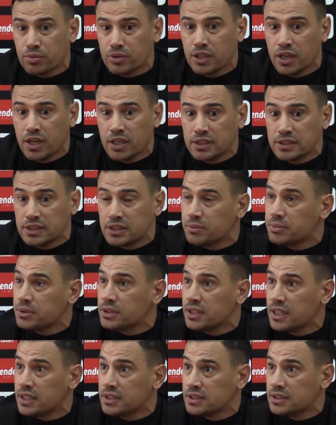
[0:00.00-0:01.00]
Yarın kimin
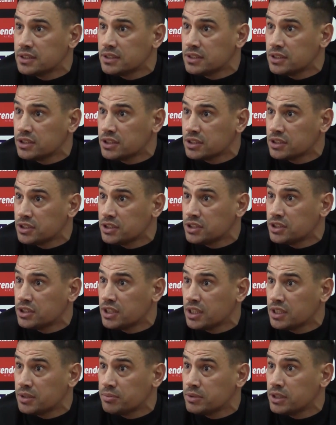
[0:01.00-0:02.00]
nerede nasıl
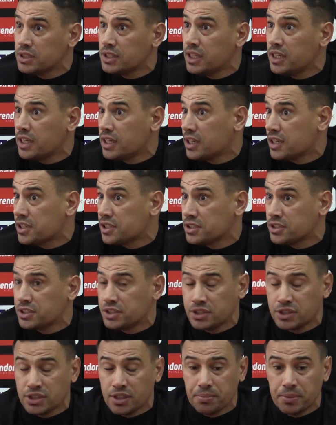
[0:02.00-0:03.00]
çalışacağı, kimle neyle
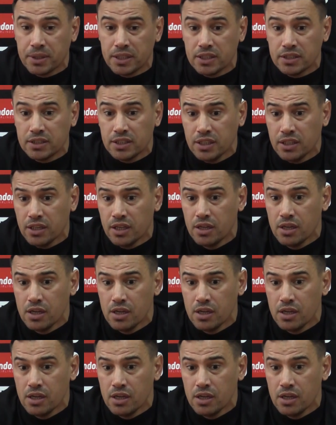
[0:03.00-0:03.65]
karşılaşacağı belli değil.